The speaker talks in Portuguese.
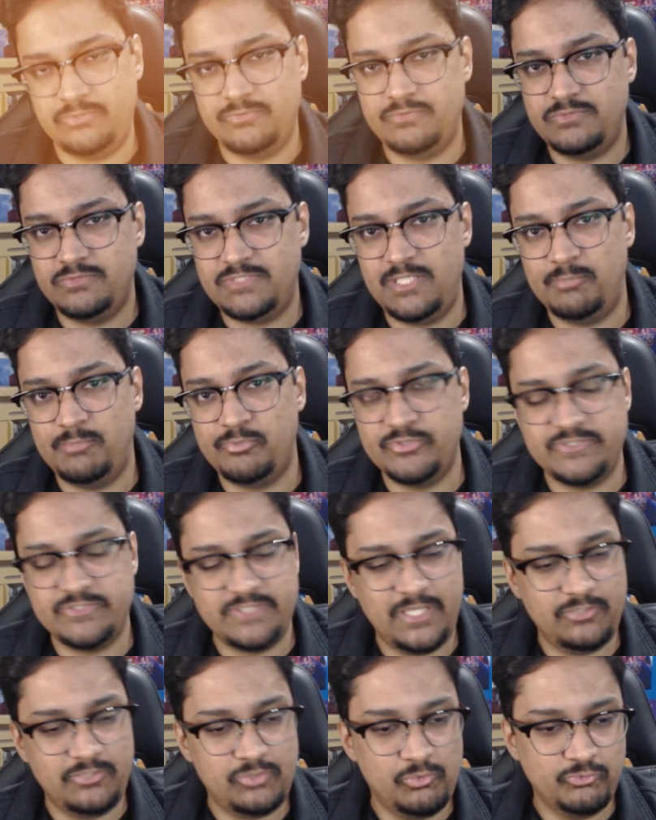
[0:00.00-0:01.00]

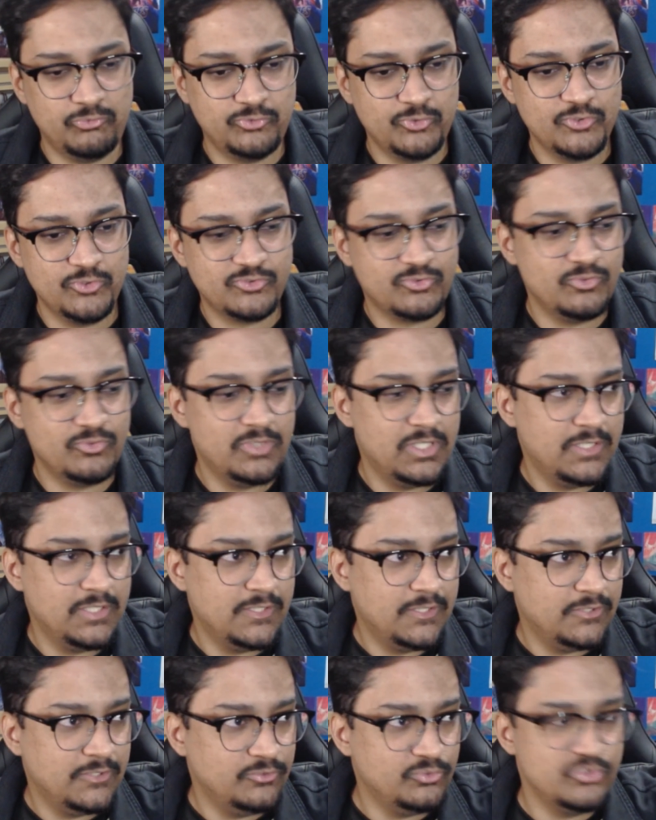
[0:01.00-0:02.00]
100% é um tosco
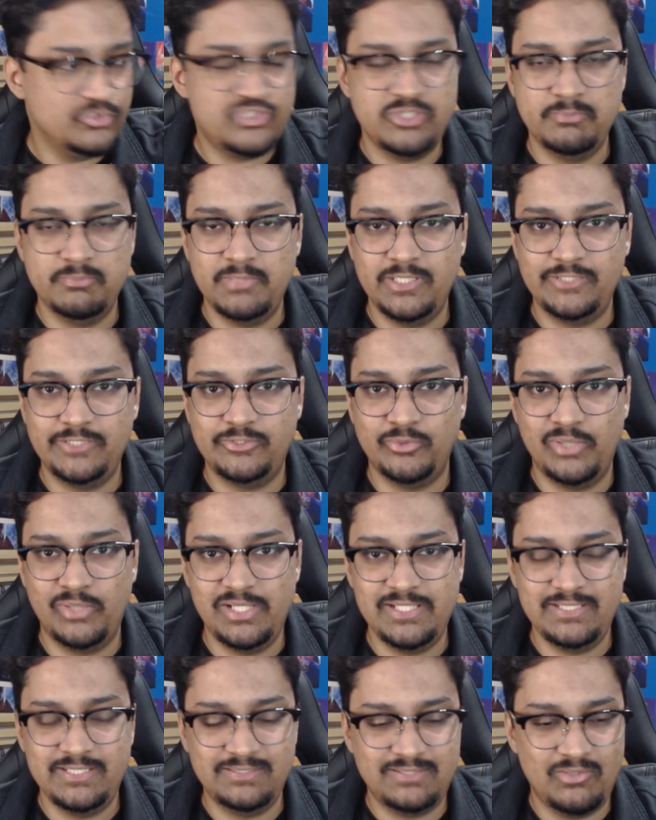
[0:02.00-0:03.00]
do Tim Burton
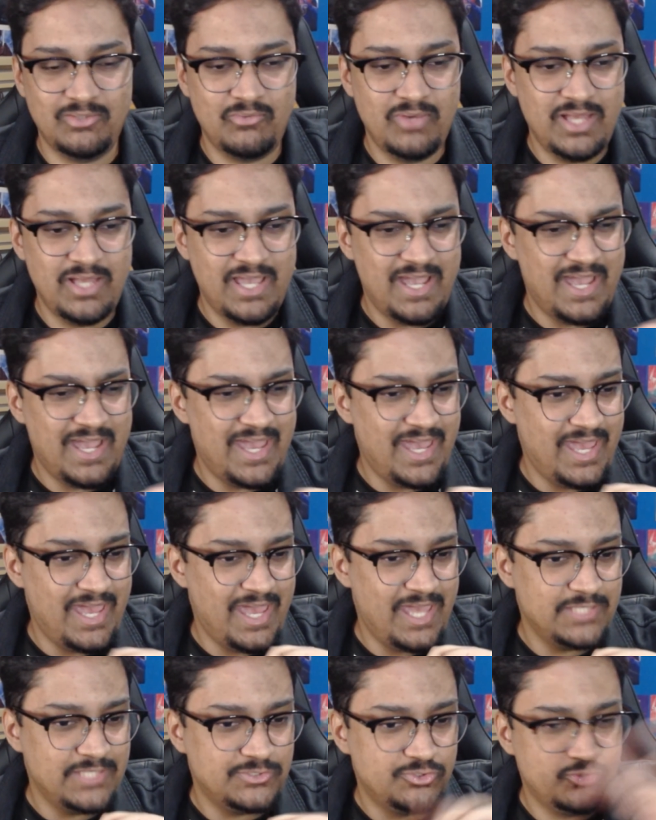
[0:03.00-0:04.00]
ali, então
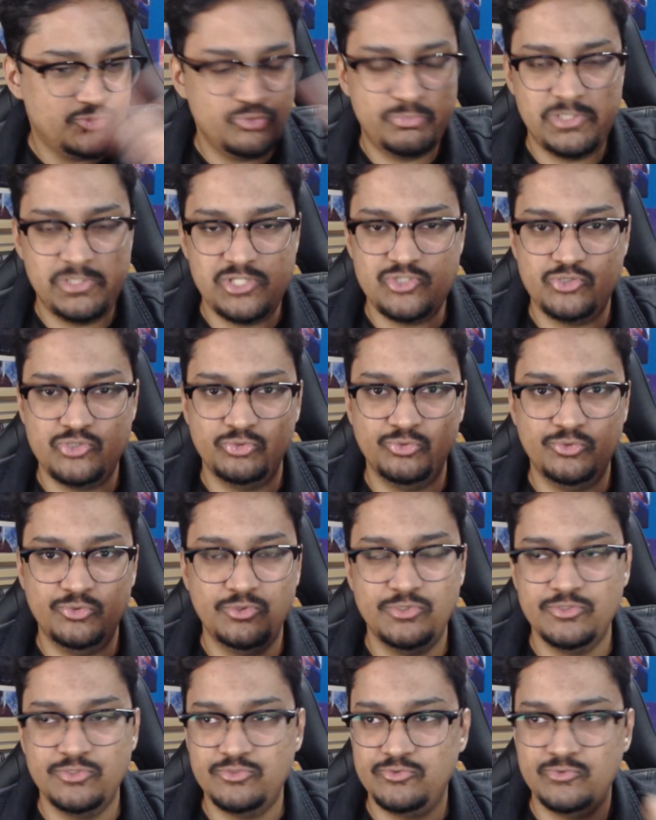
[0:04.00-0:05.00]
é super
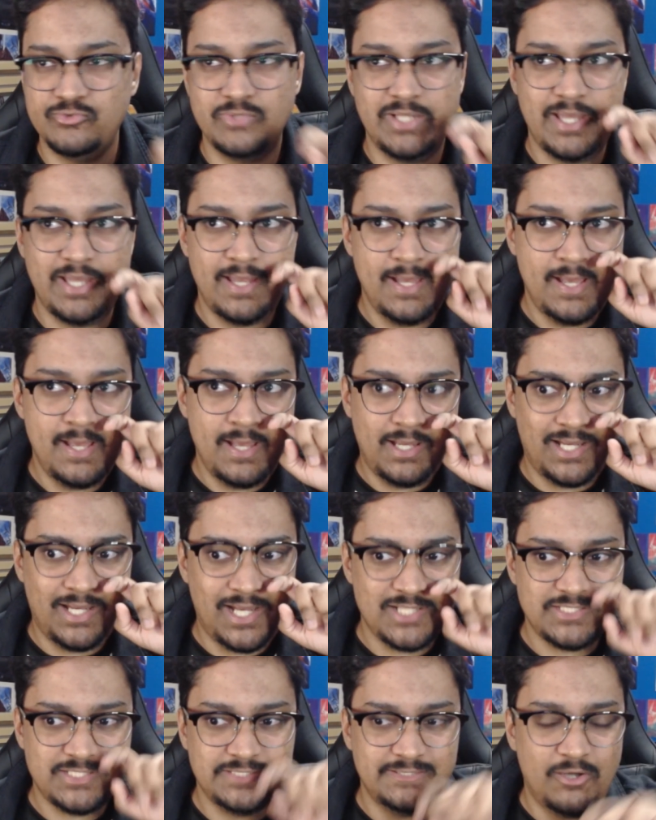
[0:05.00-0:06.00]
estiloso, é
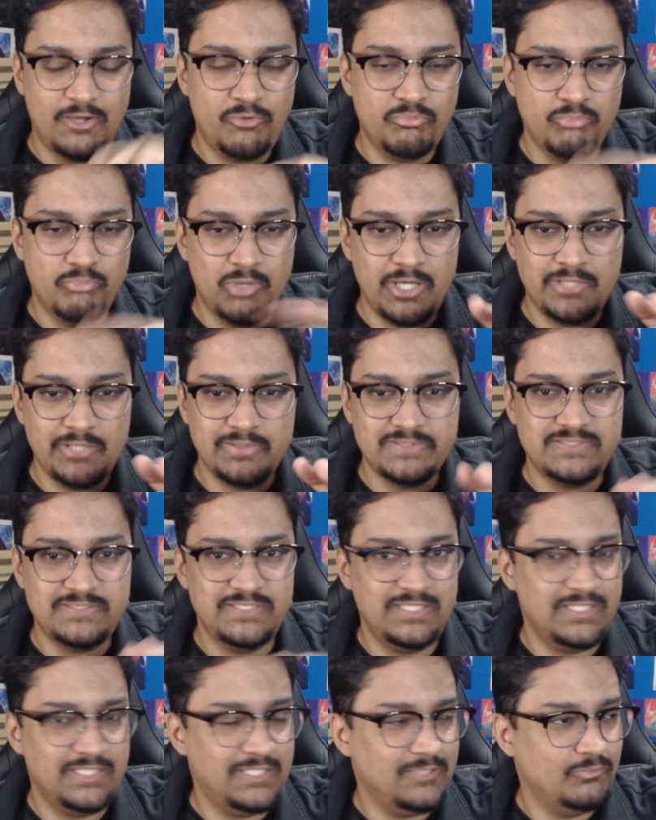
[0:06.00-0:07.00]
acho que dá um banho
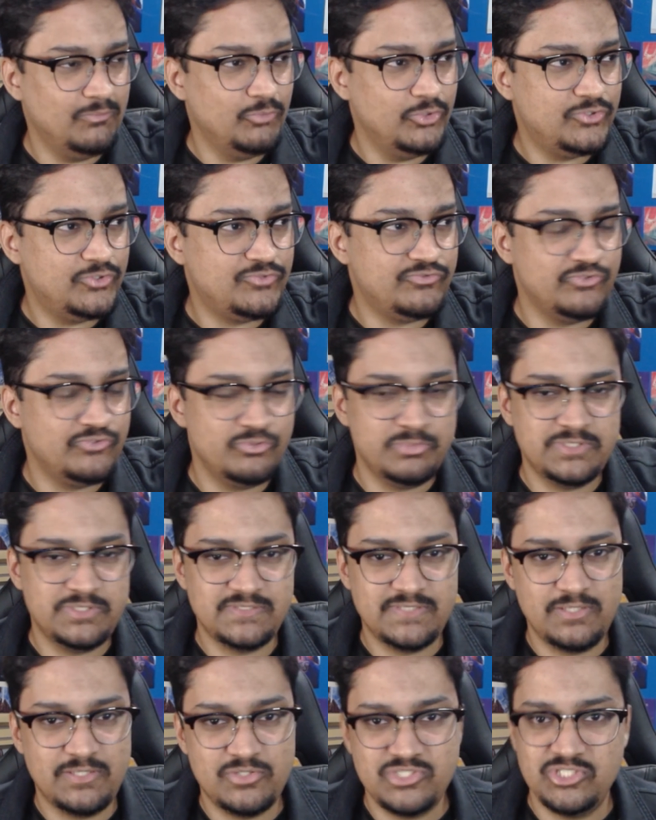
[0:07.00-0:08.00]
assim em muitos
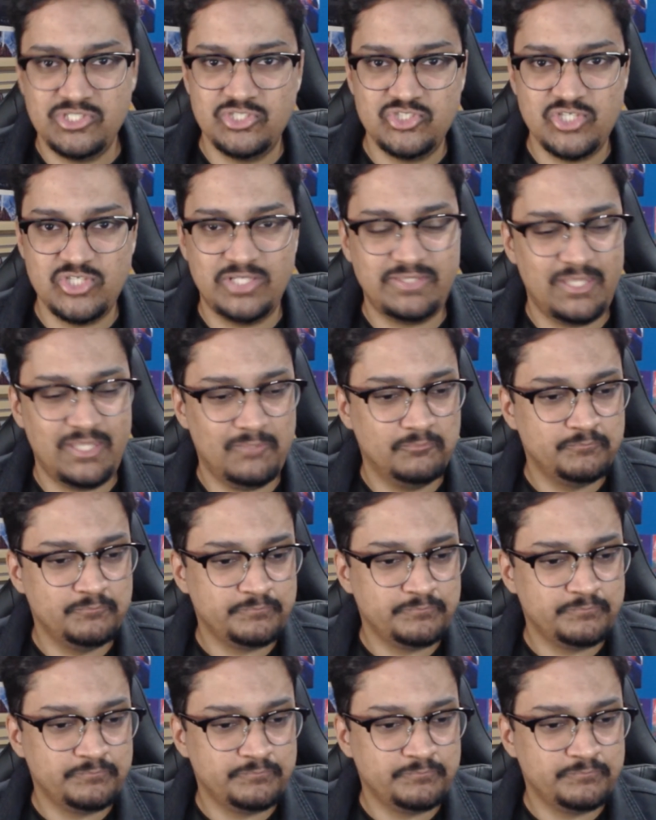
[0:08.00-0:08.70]
filmes, né, hoje em dia que tem